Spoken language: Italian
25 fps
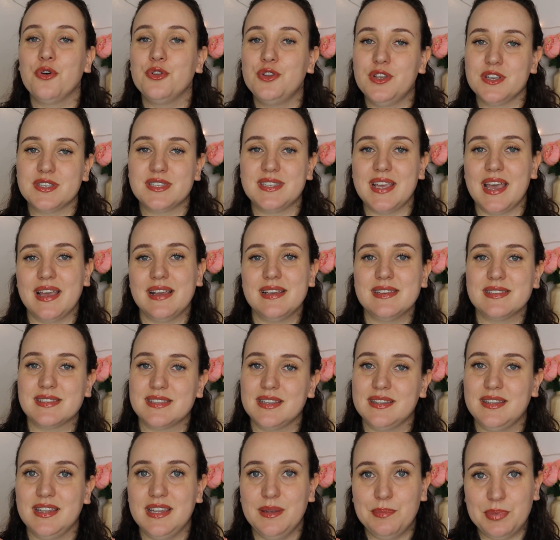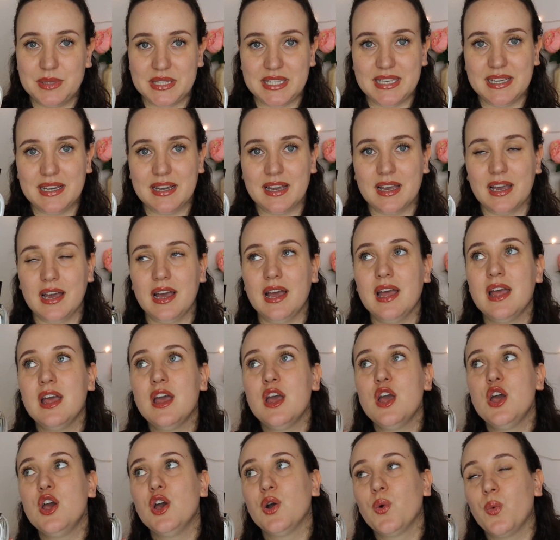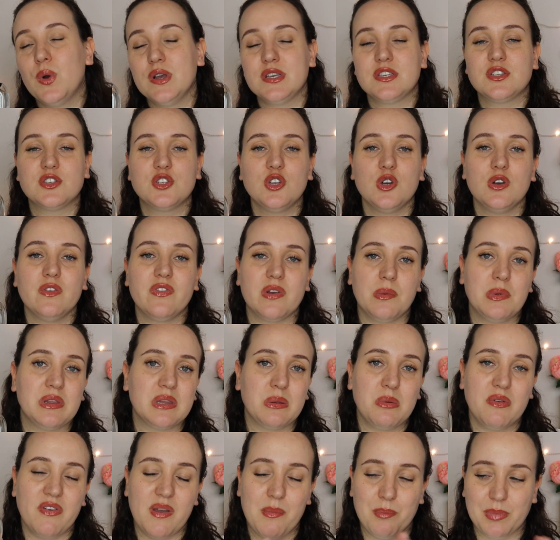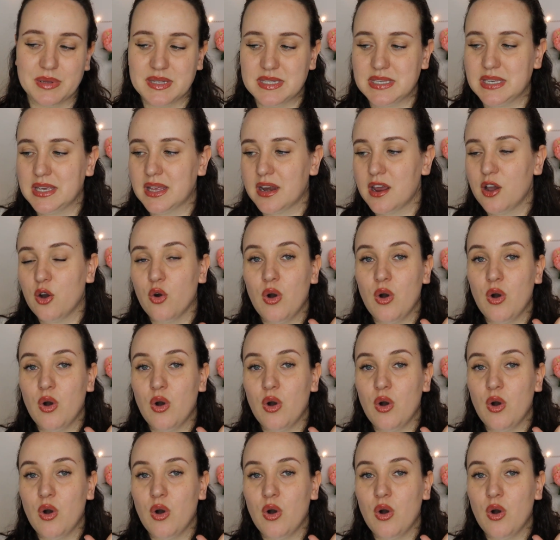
The de Sense di Diptyque questo veramente mi fa impazzire.